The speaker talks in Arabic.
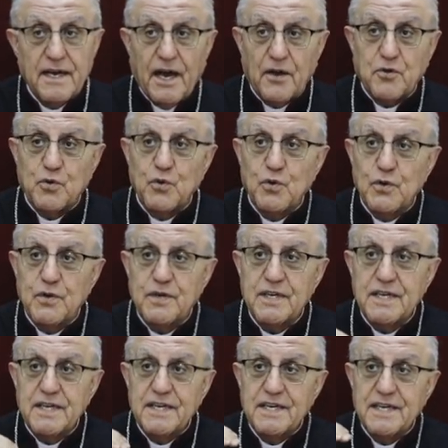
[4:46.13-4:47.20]
أكو
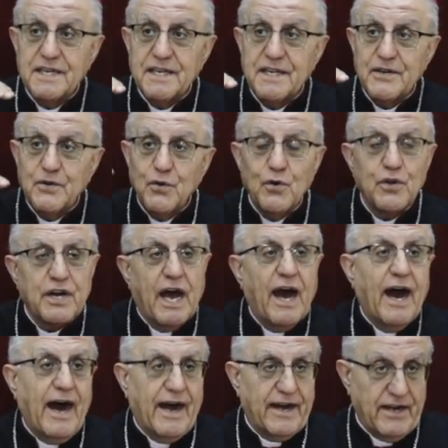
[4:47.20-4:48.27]
نور
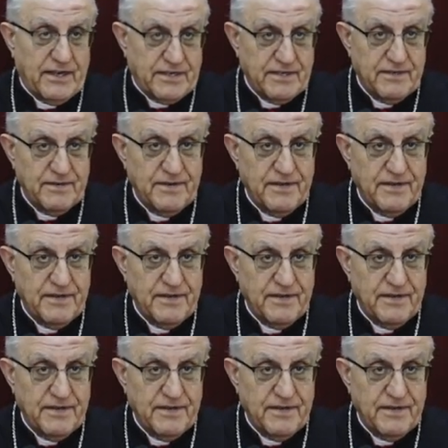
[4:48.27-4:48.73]
آخر